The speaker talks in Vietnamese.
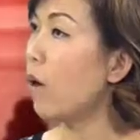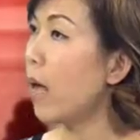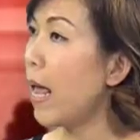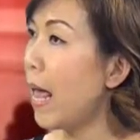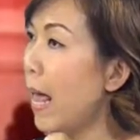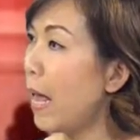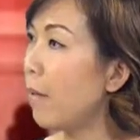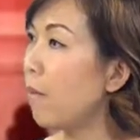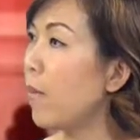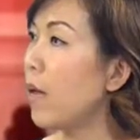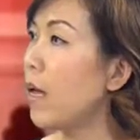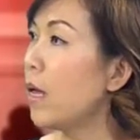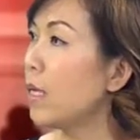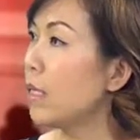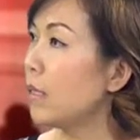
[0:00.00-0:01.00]
cái em
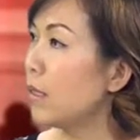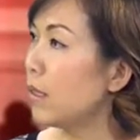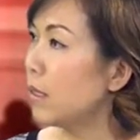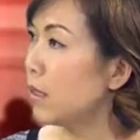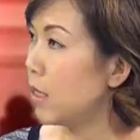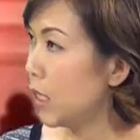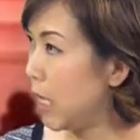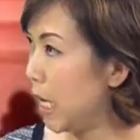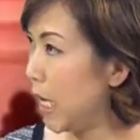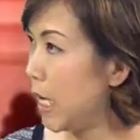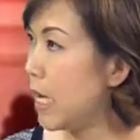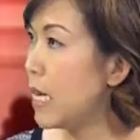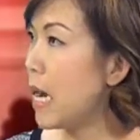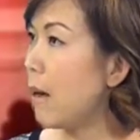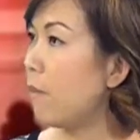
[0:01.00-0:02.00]
tự
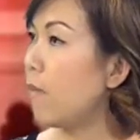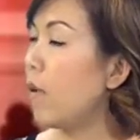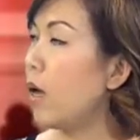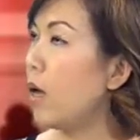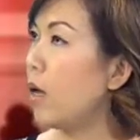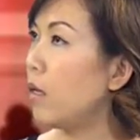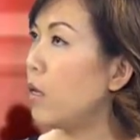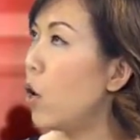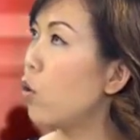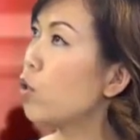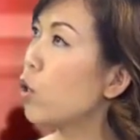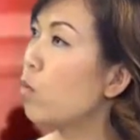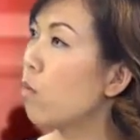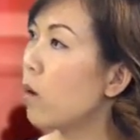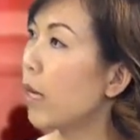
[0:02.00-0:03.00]
kỷ nằm uh, vô
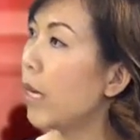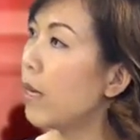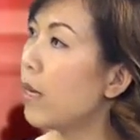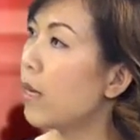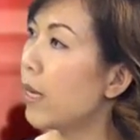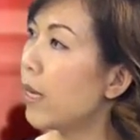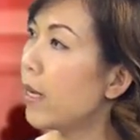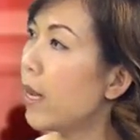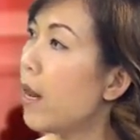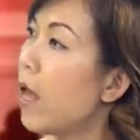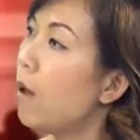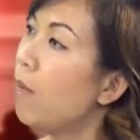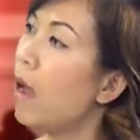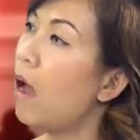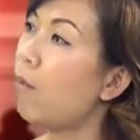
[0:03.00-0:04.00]
chung một cái cái cái
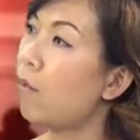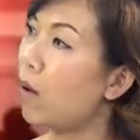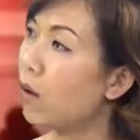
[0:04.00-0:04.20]
lớp học mà